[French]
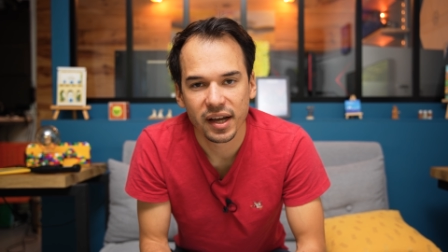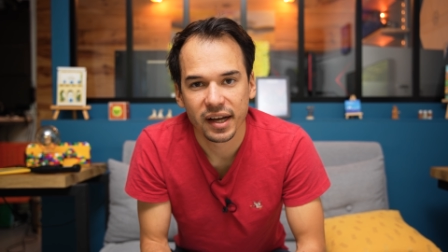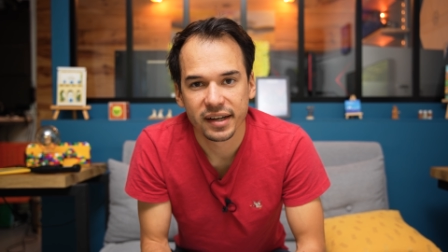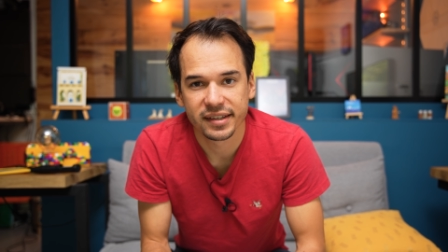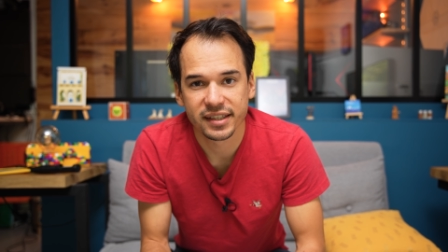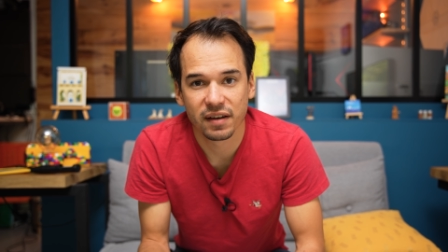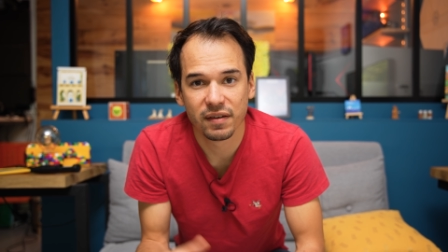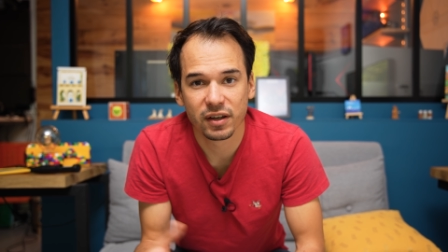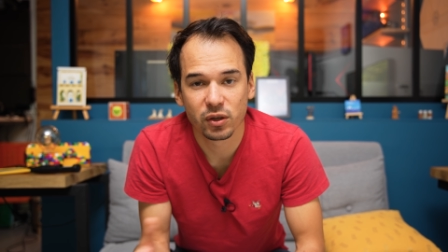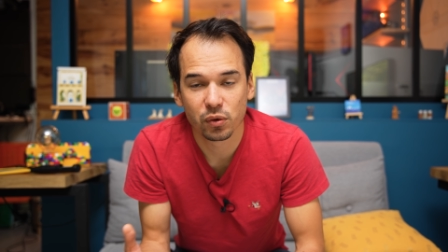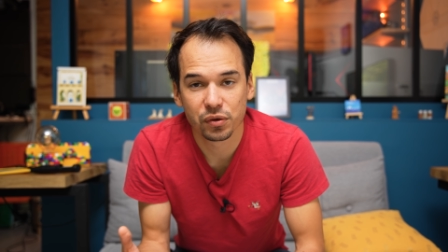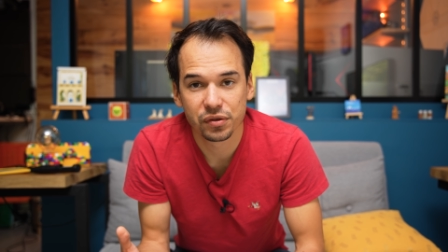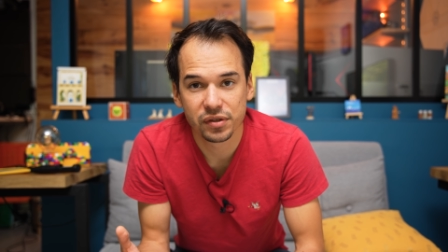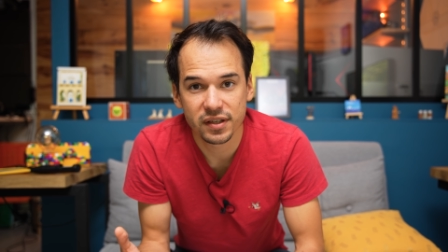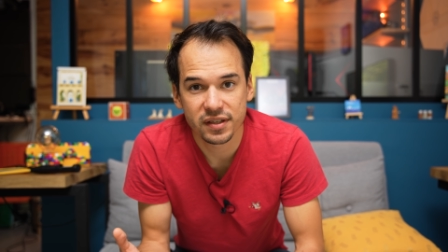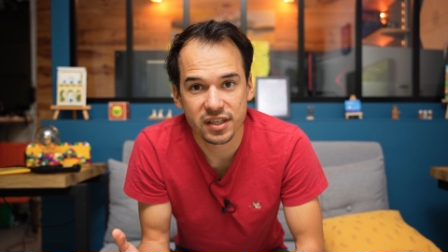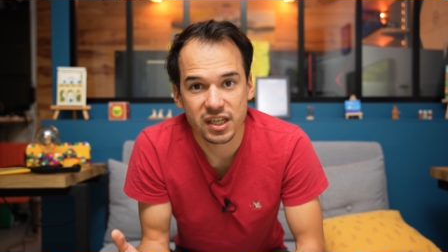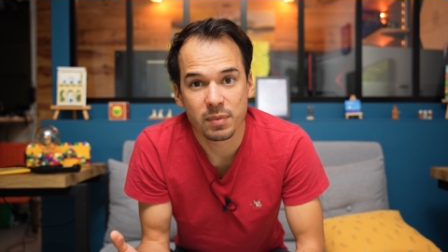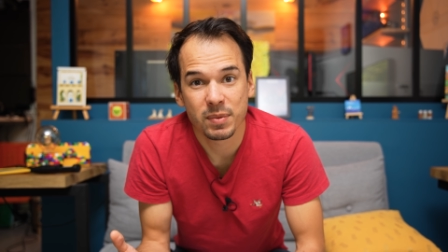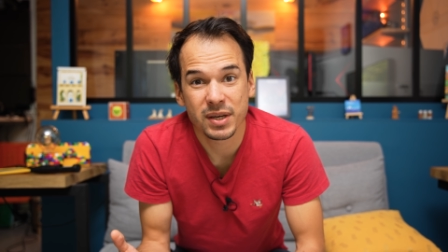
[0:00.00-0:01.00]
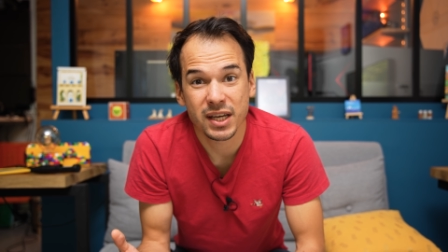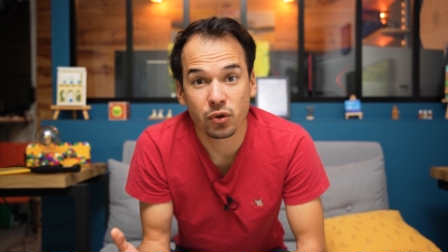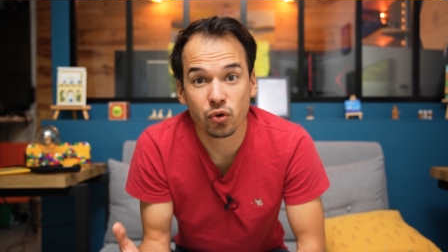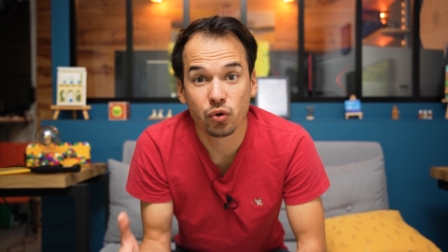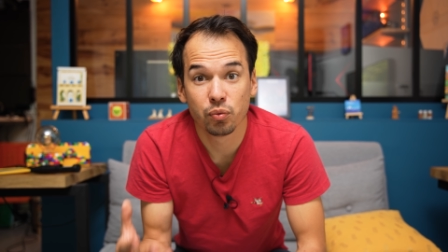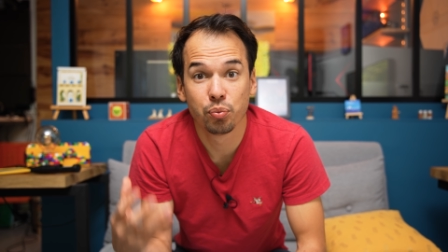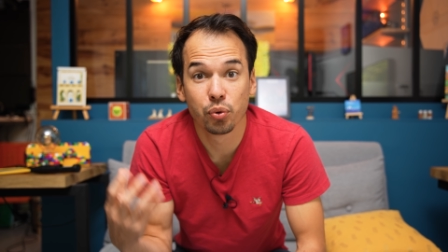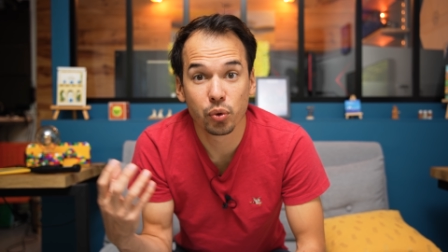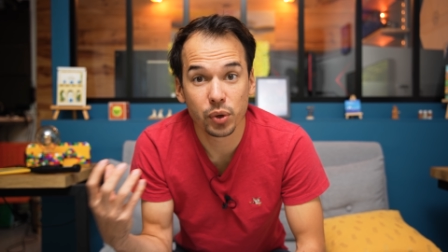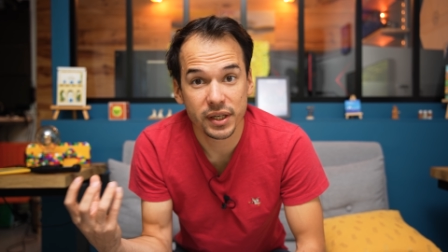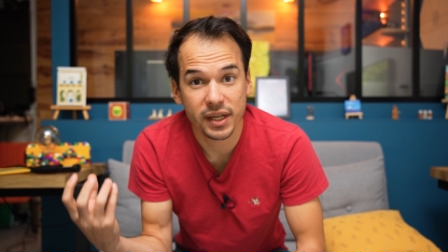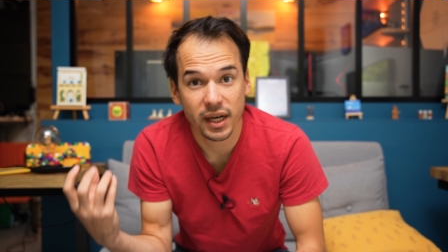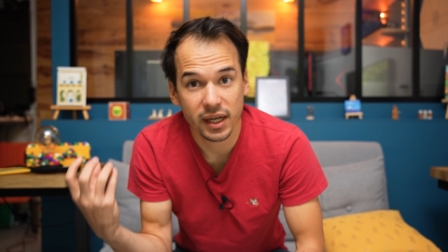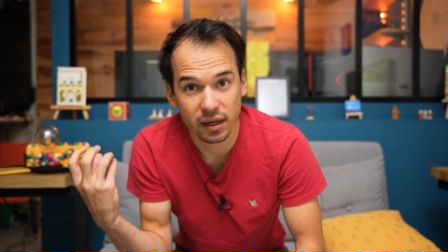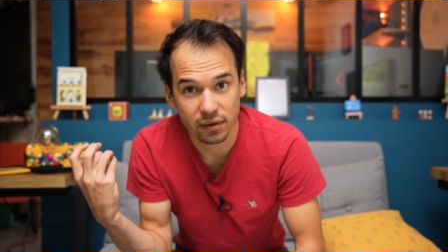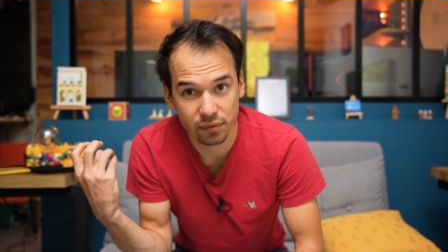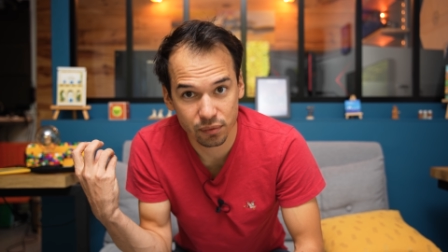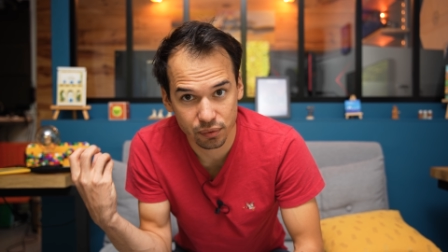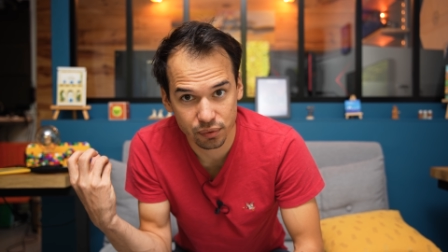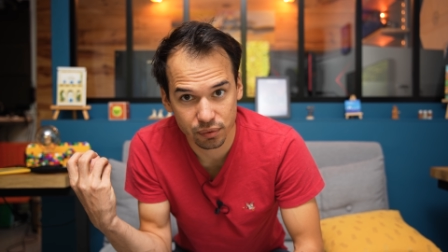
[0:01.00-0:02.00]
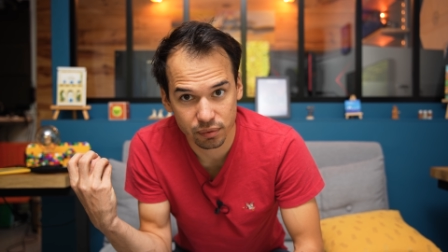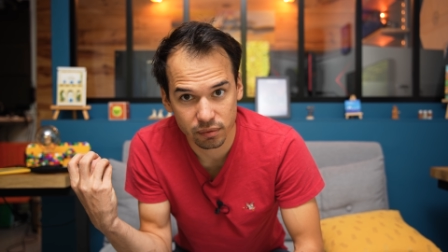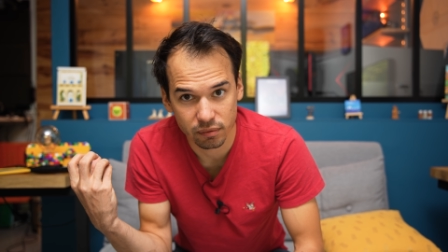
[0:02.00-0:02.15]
ça va être aussi si jamais il y a du bruit derrière vous.